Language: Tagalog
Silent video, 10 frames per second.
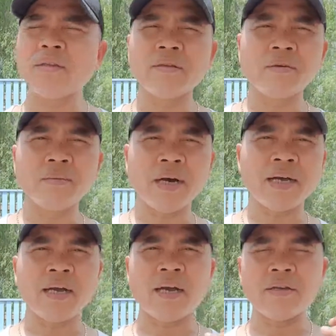yung mga,
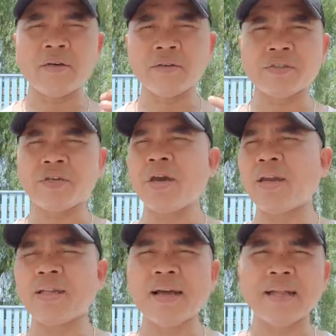yung
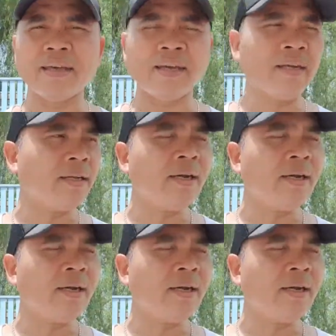sharing natin.